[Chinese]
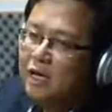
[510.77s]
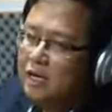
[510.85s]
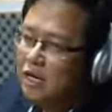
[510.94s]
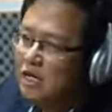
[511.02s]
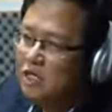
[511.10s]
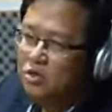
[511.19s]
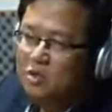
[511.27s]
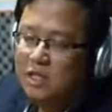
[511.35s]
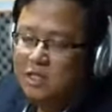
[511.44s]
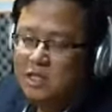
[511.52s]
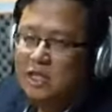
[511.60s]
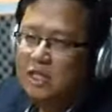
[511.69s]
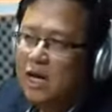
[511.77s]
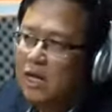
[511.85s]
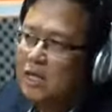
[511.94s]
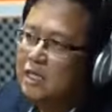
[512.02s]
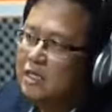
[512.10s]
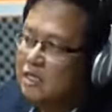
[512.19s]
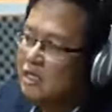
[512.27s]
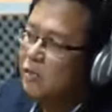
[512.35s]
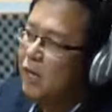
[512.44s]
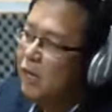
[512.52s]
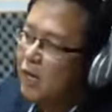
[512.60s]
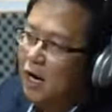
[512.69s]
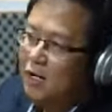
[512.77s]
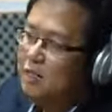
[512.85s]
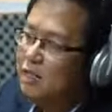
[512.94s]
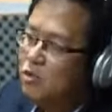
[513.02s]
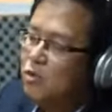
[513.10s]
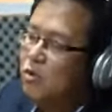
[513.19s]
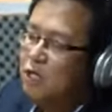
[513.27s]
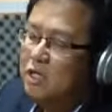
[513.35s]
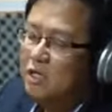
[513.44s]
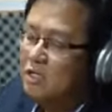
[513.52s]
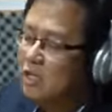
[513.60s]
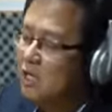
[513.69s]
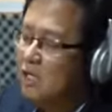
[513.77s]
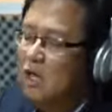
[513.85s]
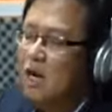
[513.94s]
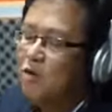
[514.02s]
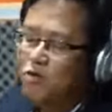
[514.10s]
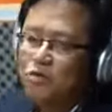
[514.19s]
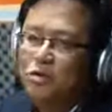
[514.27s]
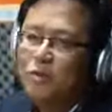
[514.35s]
零和游戏的心态跟思维啊，这个对国家来讲是一点好处